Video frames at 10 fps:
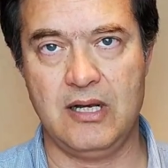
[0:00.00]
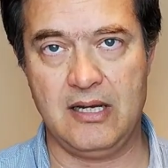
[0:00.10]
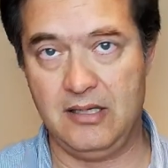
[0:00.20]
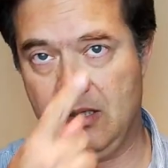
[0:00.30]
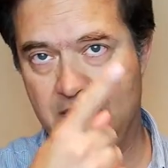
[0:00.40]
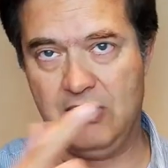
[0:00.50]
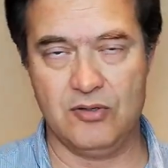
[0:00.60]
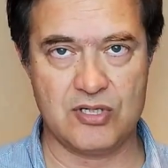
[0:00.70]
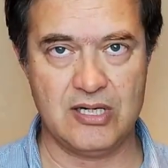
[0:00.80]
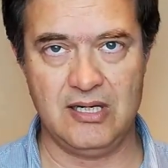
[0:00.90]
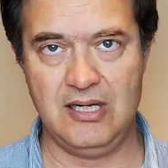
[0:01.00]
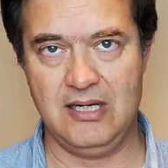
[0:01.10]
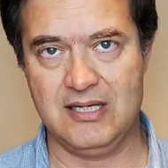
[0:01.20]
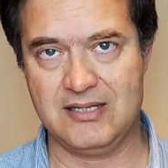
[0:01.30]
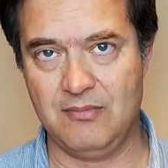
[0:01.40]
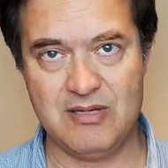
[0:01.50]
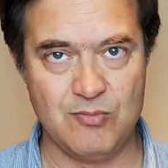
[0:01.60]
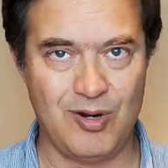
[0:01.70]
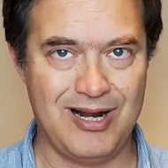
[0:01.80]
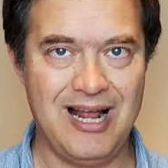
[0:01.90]
Hay vídeos aquí en este
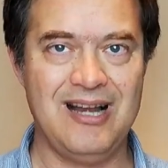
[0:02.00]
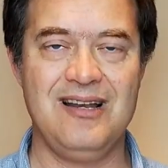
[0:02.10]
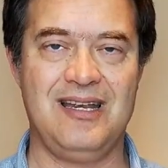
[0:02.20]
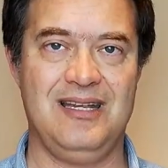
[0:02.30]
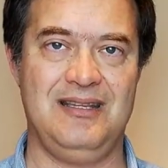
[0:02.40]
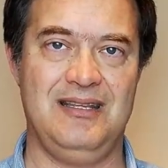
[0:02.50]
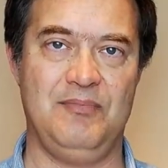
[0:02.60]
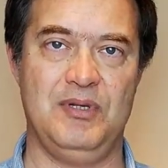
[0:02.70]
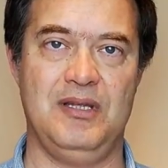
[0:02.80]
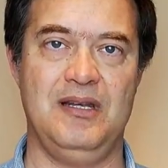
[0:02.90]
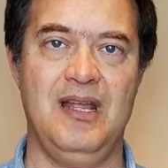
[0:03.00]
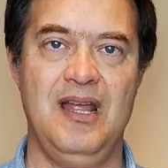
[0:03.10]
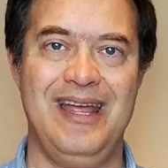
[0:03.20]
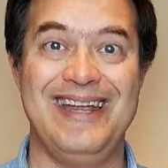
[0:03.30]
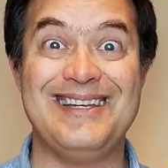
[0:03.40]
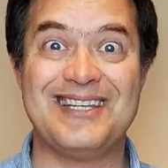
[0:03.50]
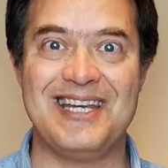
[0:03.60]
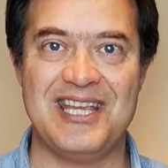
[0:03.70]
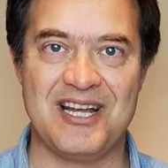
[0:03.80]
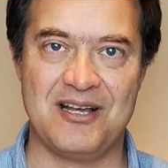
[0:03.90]
mismo canal que te pueden
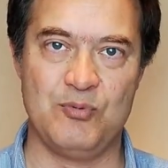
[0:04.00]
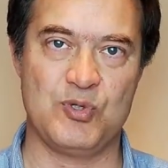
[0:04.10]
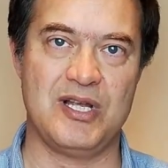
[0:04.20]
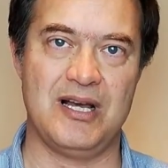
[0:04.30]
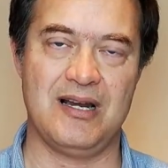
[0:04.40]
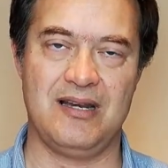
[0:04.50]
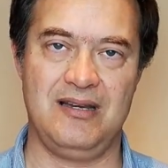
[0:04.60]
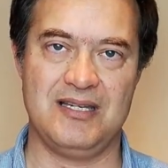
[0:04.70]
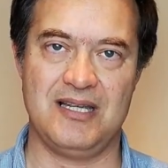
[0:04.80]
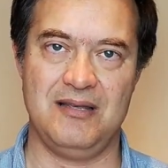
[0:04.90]
enseñar a buscar esa